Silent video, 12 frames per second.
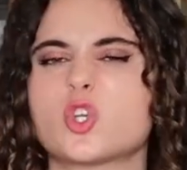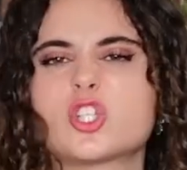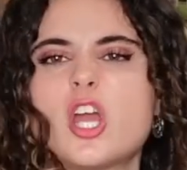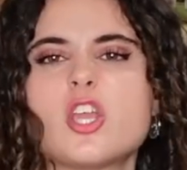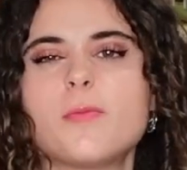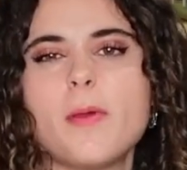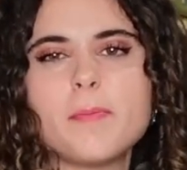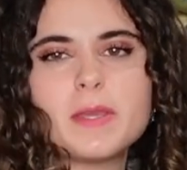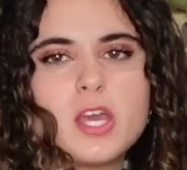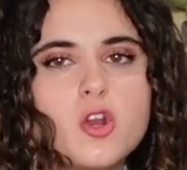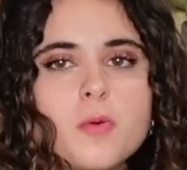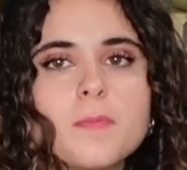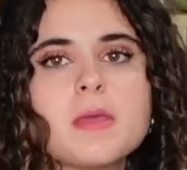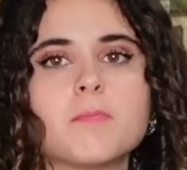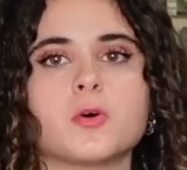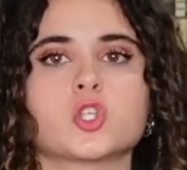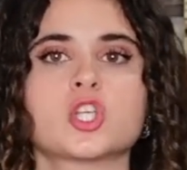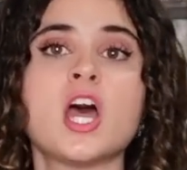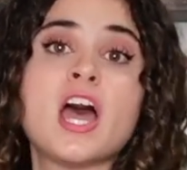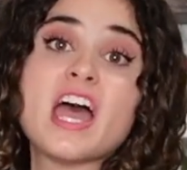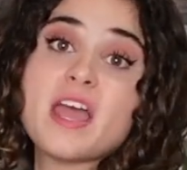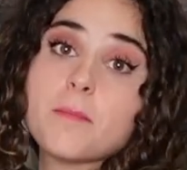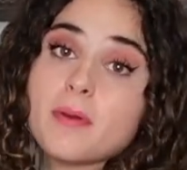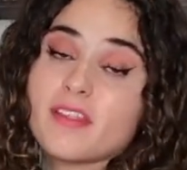O sea, yo me pillé los mismos
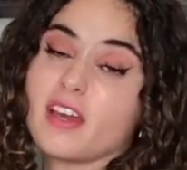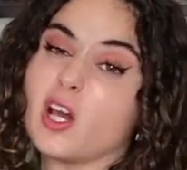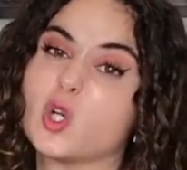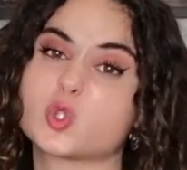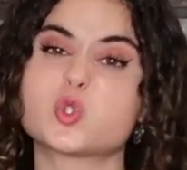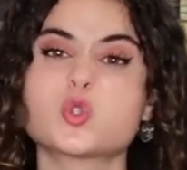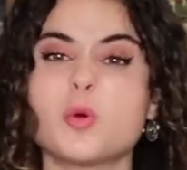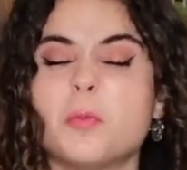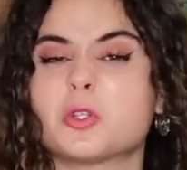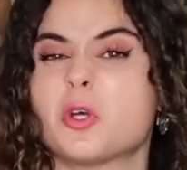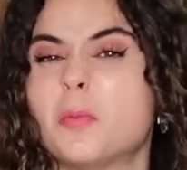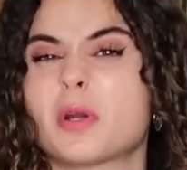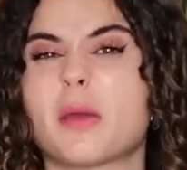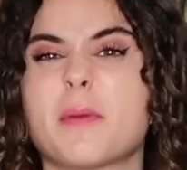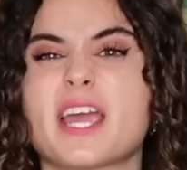en verde que los uso un montón porque me